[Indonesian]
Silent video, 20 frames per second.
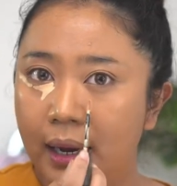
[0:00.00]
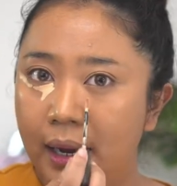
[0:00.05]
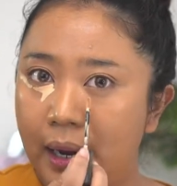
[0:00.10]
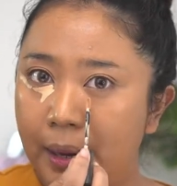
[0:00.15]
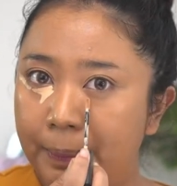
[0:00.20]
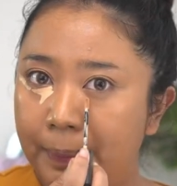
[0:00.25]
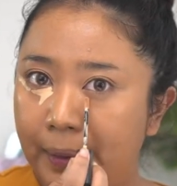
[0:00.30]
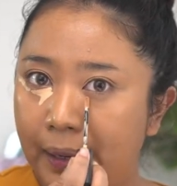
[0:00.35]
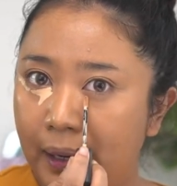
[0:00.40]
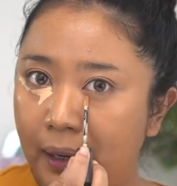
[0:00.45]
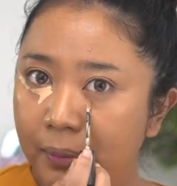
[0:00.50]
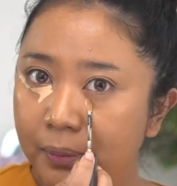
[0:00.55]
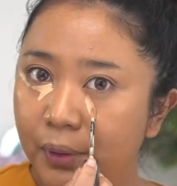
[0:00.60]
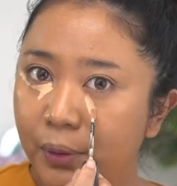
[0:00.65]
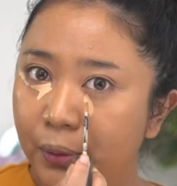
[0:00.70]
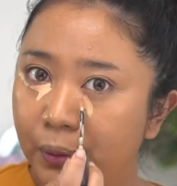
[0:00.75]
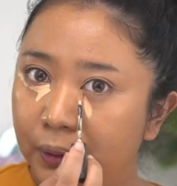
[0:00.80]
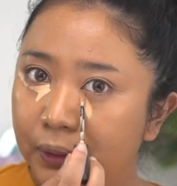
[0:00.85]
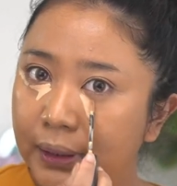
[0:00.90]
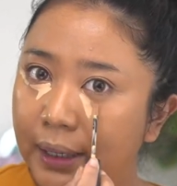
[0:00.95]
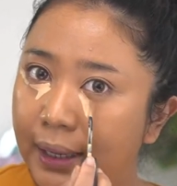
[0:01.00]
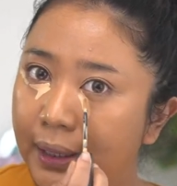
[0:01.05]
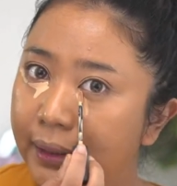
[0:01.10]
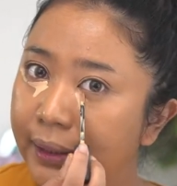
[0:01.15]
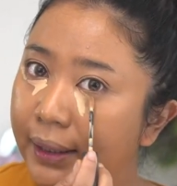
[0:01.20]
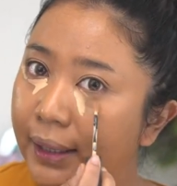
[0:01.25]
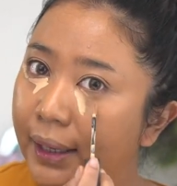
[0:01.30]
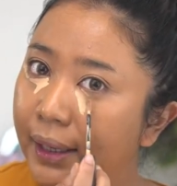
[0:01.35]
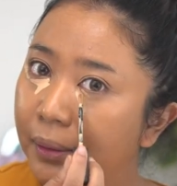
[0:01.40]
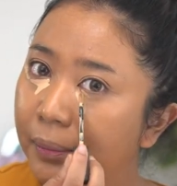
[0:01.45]
apakah menurut
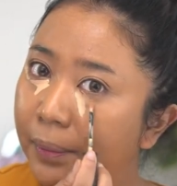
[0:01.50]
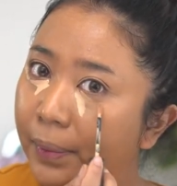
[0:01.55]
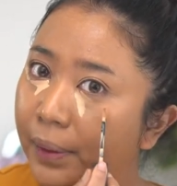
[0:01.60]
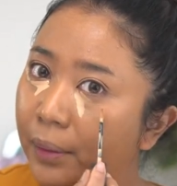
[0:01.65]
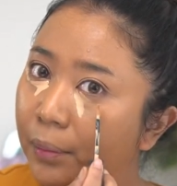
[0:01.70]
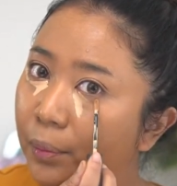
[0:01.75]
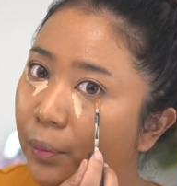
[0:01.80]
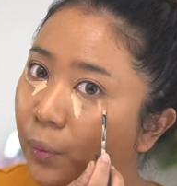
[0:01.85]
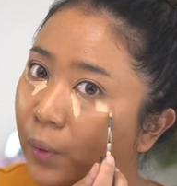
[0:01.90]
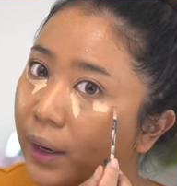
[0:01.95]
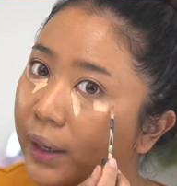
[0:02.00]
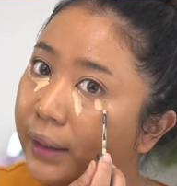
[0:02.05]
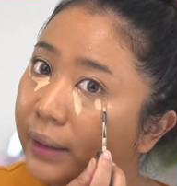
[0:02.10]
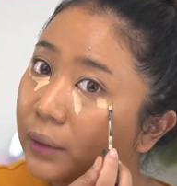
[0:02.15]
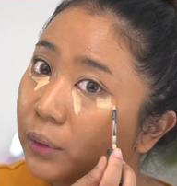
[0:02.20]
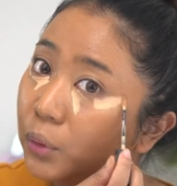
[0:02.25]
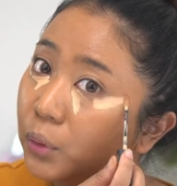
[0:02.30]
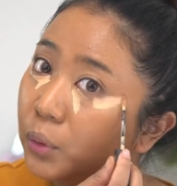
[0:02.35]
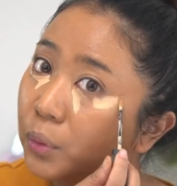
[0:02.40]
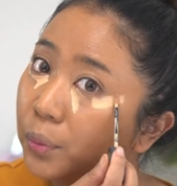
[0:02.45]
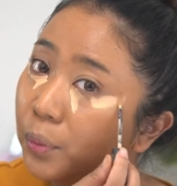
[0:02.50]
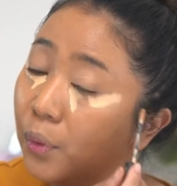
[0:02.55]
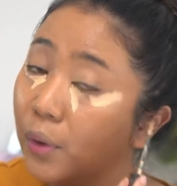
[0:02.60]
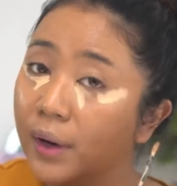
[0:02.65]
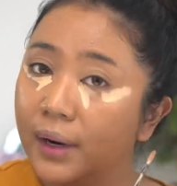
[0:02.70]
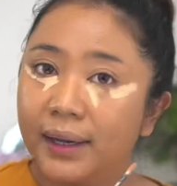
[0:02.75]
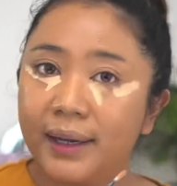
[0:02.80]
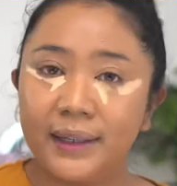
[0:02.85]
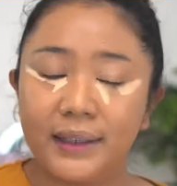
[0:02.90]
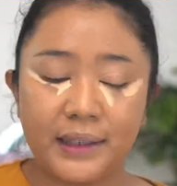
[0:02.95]
kalian perempuan itu
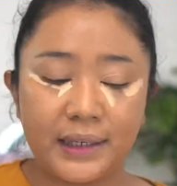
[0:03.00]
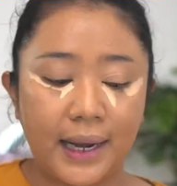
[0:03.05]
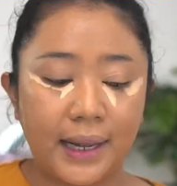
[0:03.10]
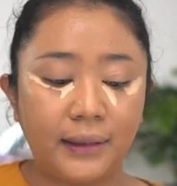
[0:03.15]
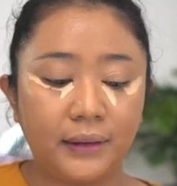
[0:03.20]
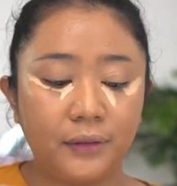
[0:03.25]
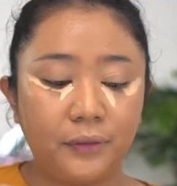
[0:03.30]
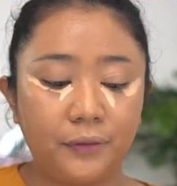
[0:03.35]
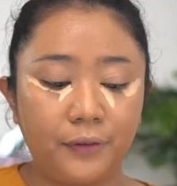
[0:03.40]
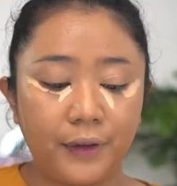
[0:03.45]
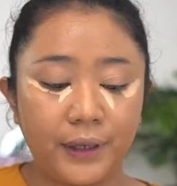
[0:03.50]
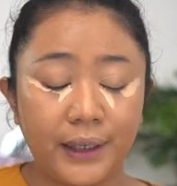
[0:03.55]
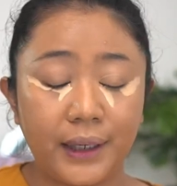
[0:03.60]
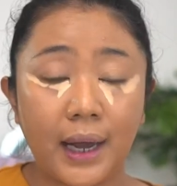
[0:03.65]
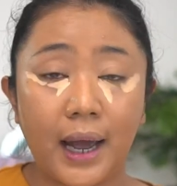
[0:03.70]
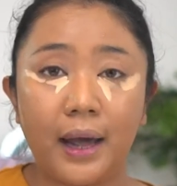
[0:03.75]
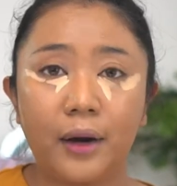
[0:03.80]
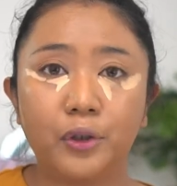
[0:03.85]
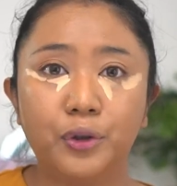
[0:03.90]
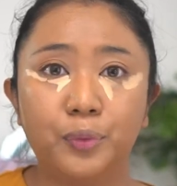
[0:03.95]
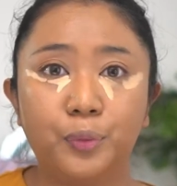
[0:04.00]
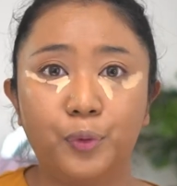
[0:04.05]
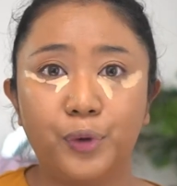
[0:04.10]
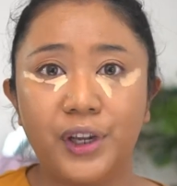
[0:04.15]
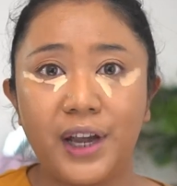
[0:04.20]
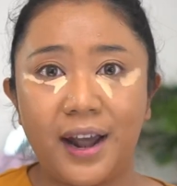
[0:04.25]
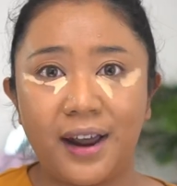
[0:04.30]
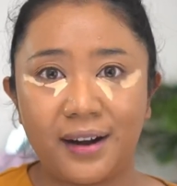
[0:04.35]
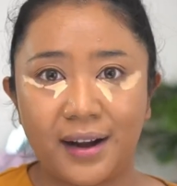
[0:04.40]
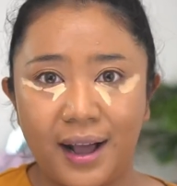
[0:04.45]
boleh child free harus
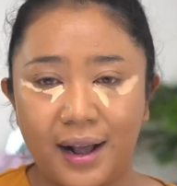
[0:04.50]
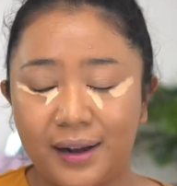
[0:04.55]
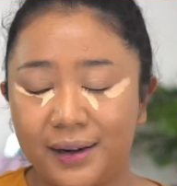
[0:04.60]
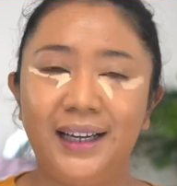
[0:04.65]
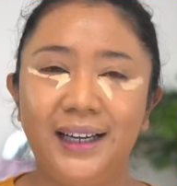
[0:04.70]
punya anak?